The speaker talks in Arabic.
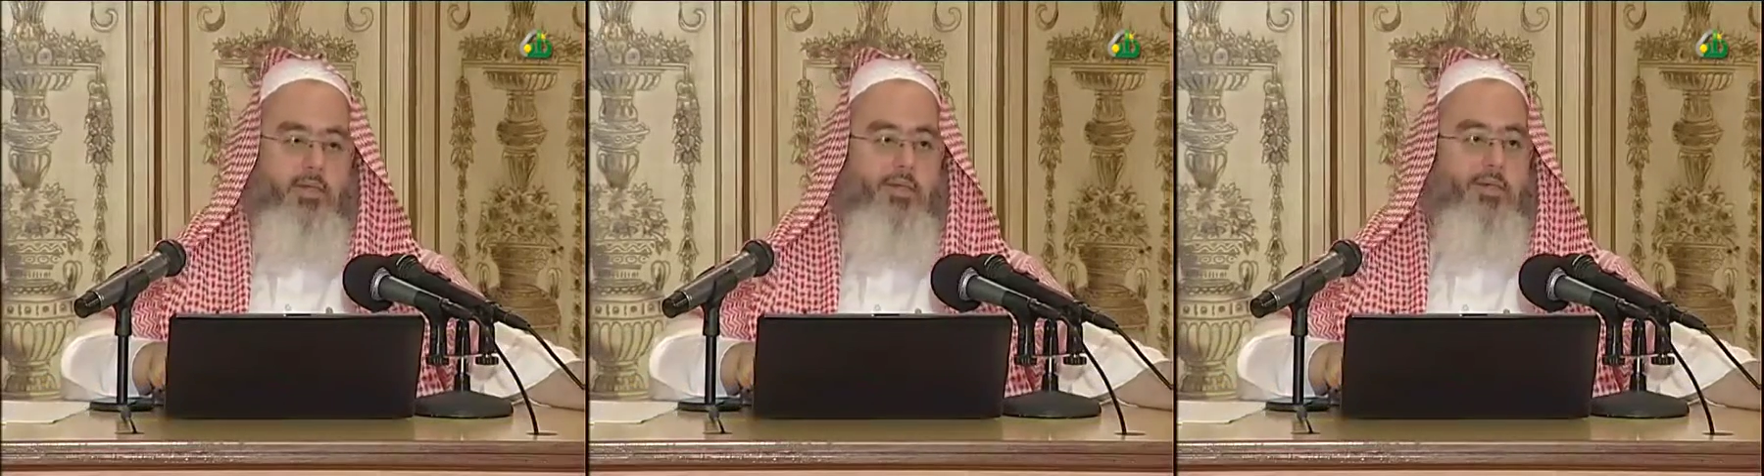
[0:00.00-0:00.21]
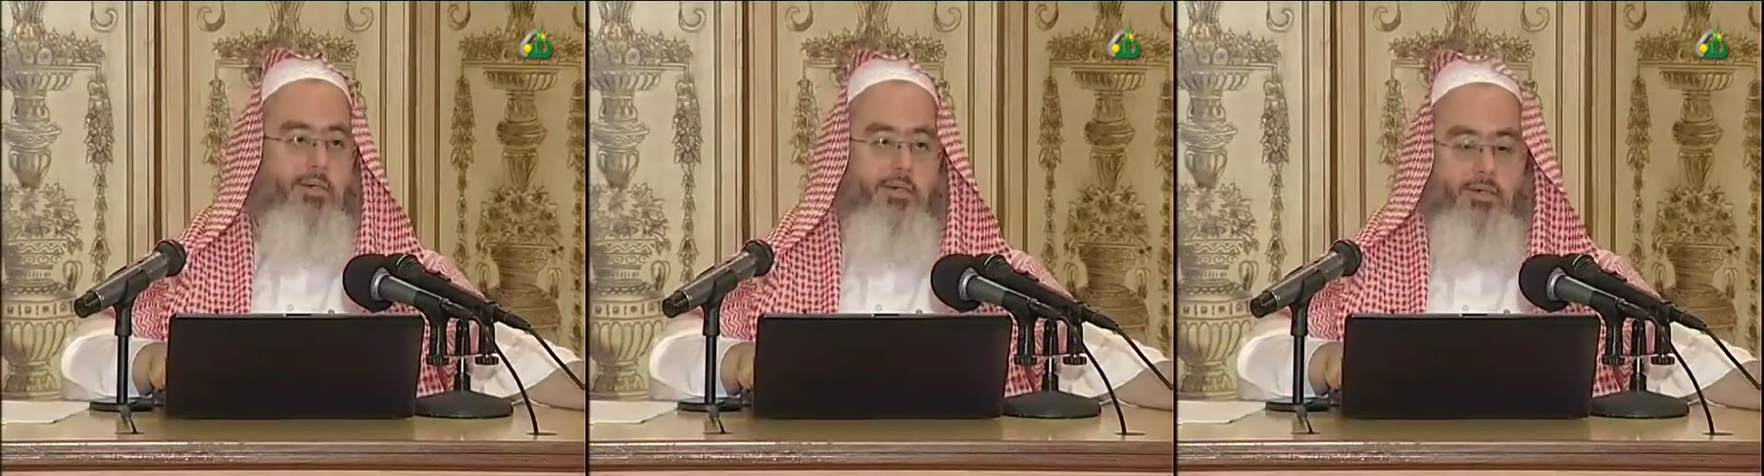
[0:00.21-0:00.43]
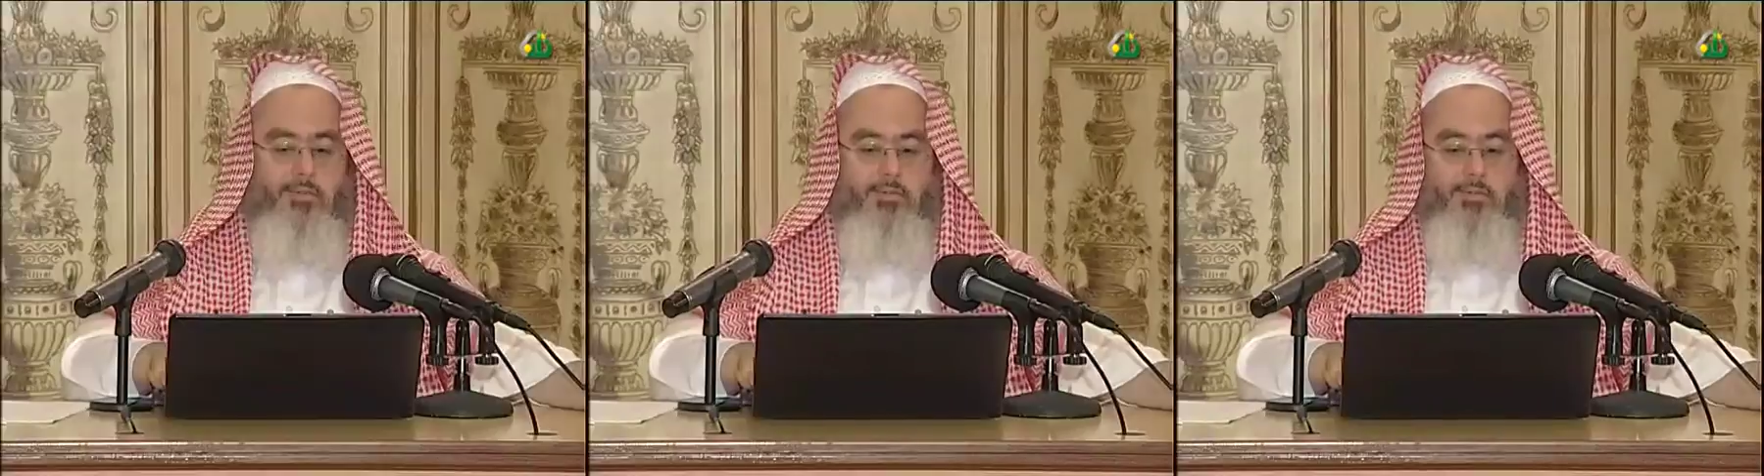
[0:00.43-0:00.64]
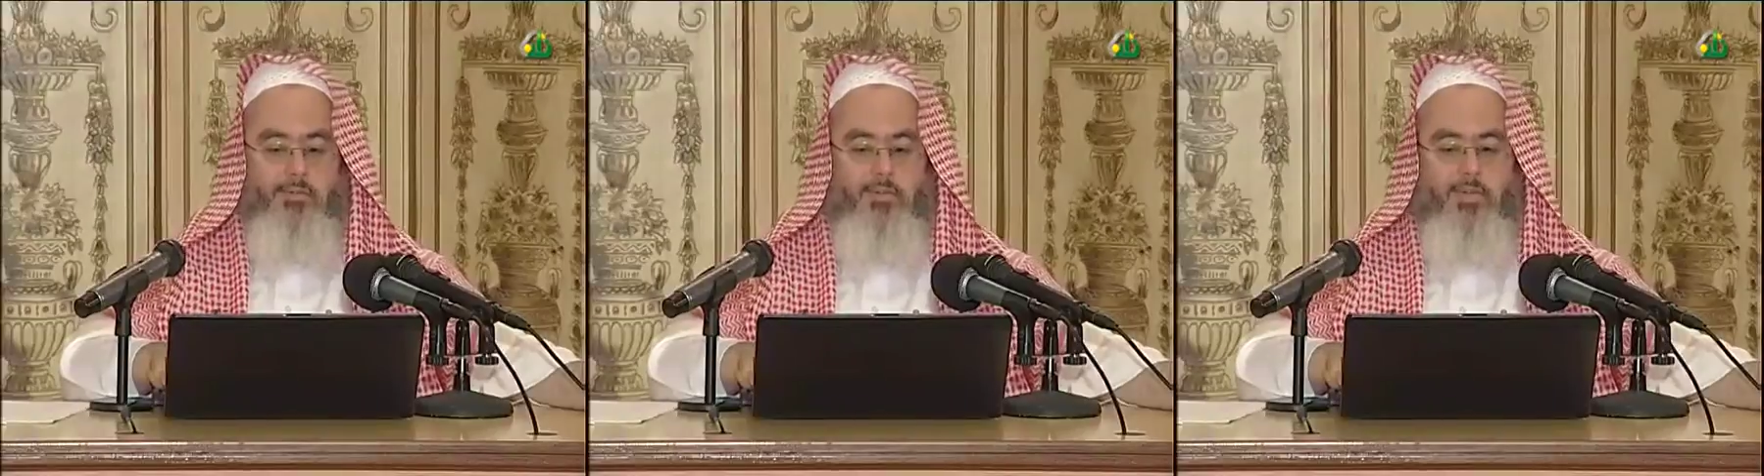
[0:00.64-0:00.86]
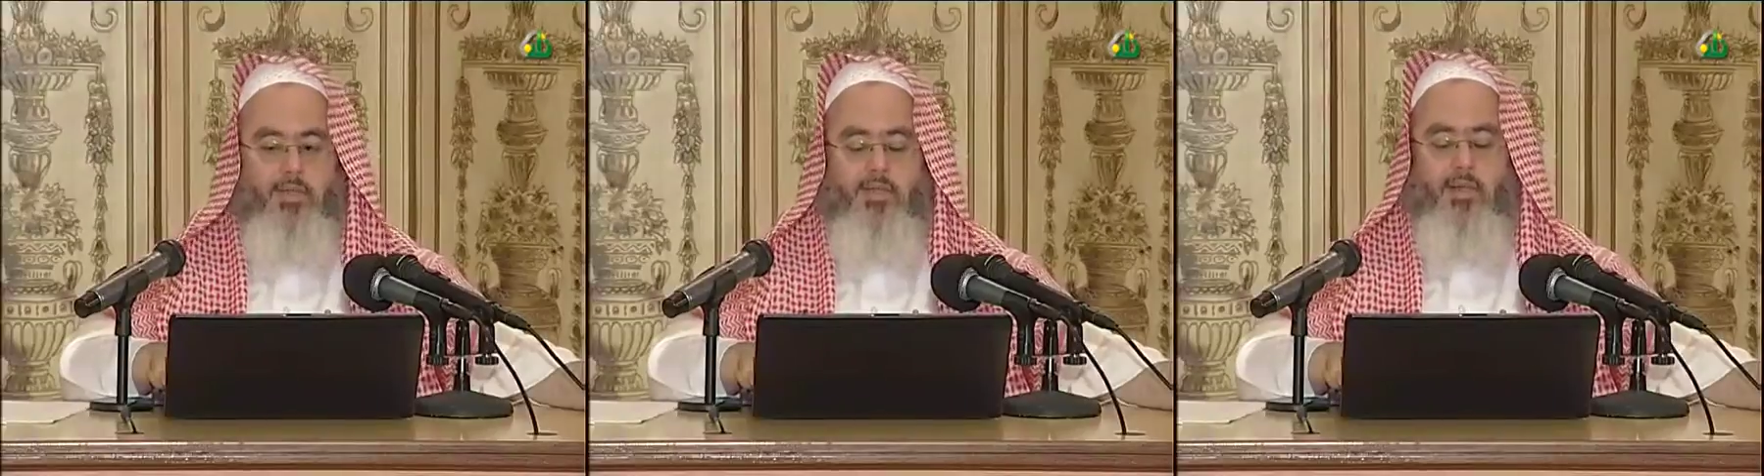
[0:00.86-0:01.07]
الشعر
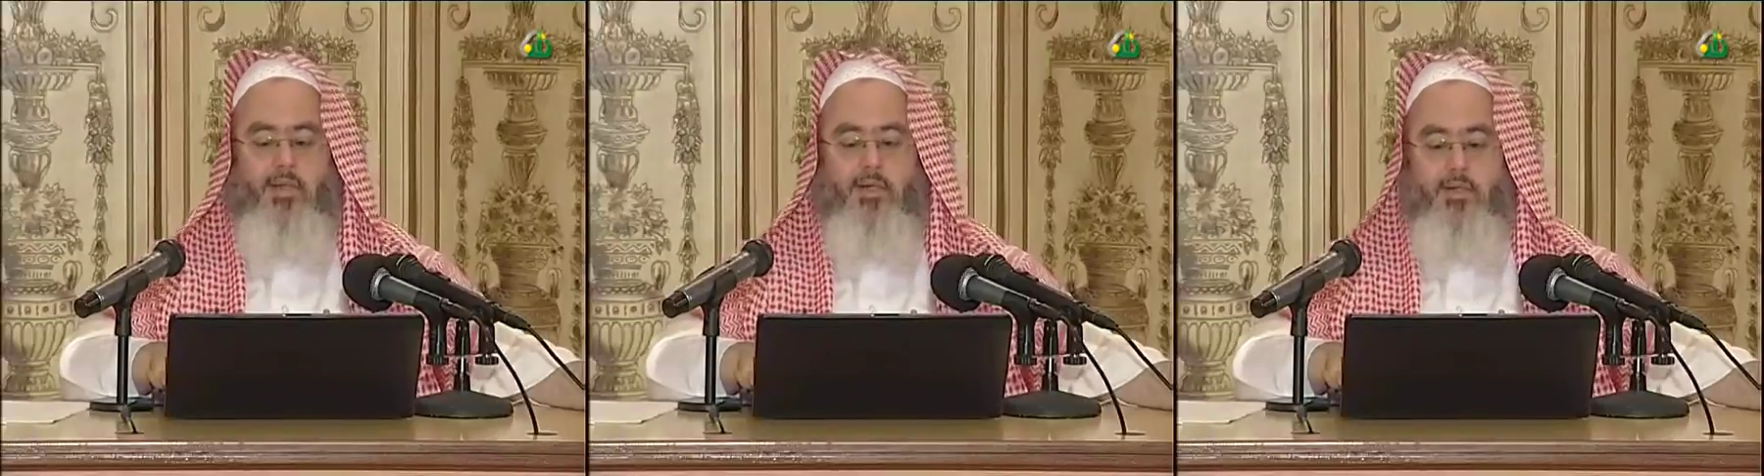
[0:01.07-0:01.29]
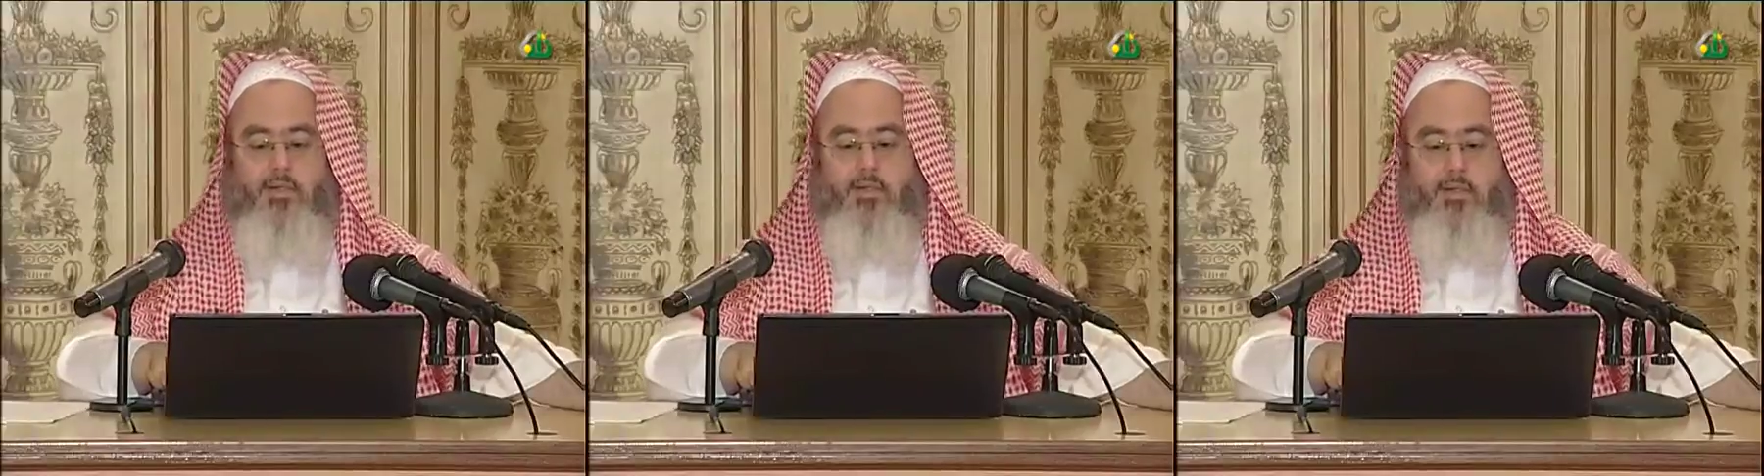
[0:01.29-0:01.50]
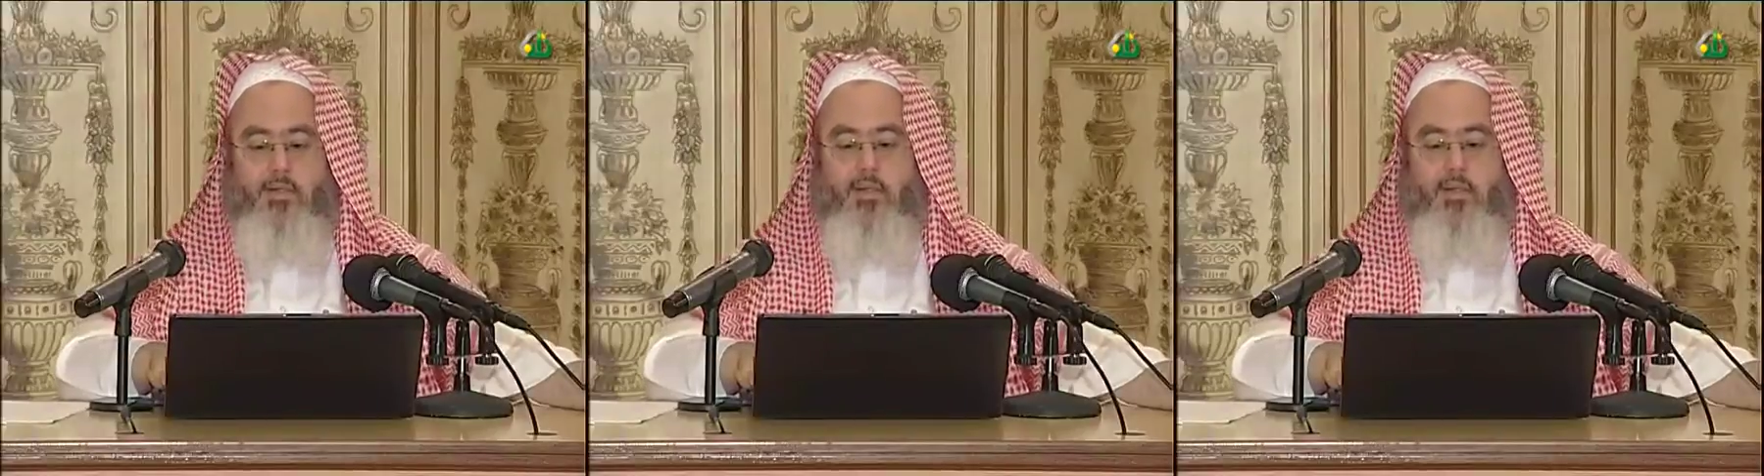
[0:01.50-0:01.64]
صيد الخاطر